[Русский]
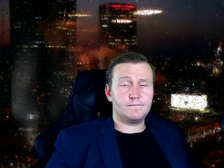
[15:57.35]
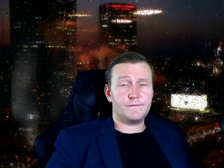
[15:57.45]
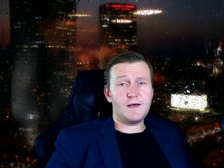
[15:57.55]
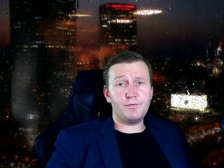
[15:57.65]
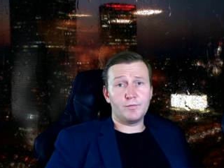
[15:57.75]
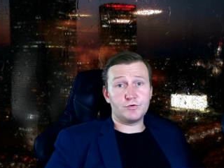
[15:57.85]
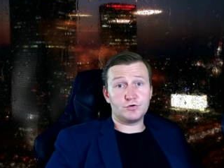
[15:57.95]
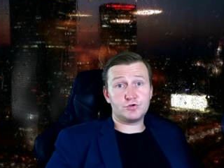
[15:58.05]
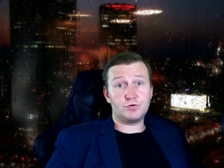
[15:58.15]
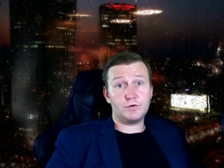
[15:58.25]
Напомню,
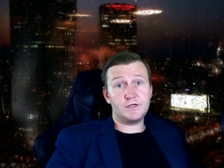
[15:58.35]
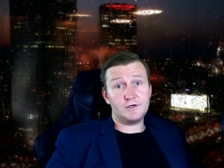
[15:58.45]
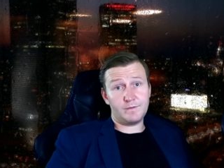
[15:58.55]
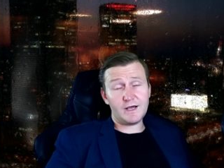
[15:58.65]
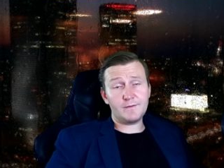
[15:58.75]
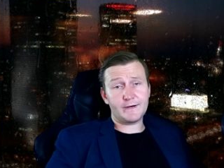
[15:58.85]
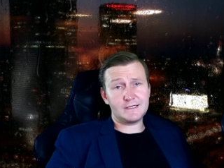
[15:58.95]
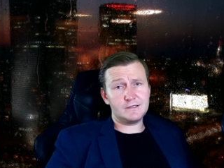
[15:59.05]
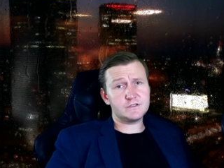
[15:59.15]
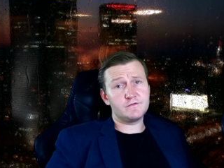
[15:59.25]
что их брак
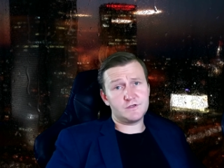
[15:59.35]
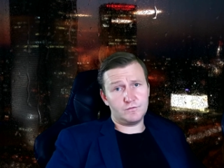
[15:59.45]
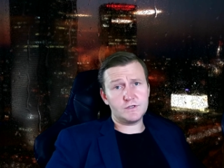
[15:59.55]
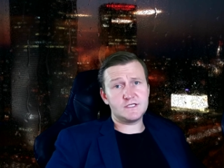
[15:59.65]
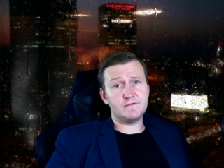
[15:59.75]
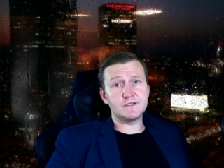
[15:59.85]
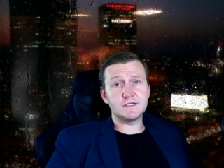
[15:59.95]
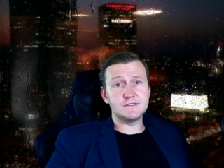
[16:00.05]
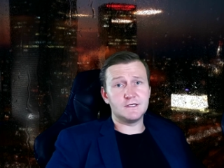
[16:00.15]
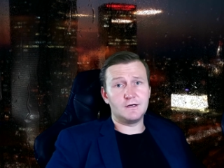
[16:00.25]
продлился всего 9
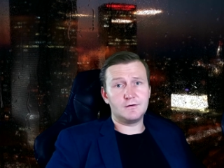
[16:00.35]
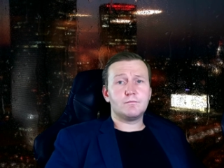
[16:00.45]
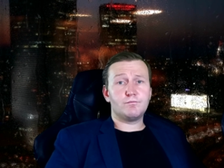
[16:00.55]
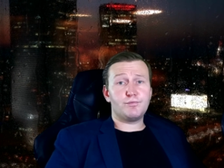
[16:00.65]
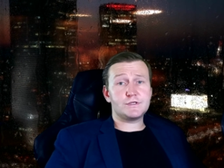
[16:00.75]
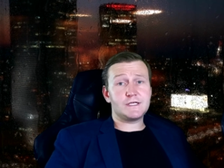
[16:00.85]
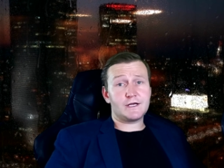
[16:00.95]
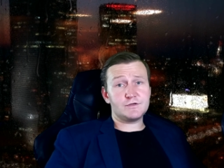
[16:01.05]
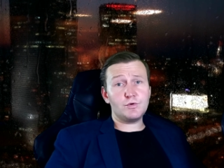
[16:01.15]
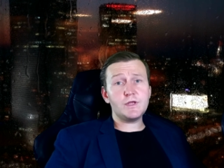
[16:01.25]
недель. После
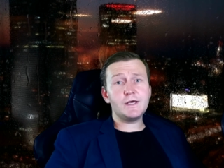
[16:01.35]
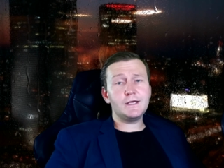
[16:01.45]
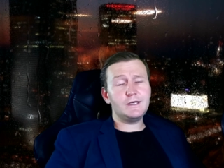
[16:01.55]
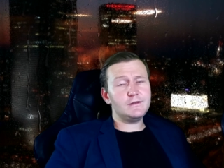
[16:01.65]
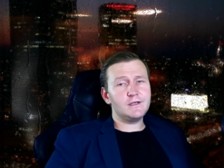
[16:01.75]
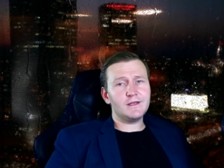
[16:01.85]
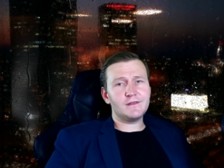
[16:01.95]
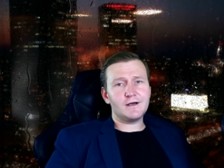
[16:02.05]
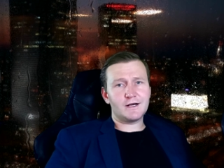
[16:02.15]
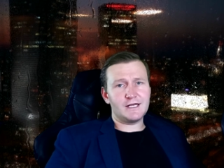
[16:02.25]
развода Элин
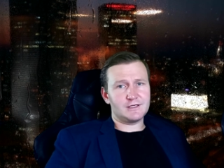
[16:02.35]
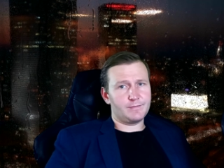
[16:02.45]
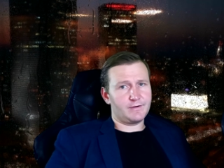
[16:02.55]
неоднократно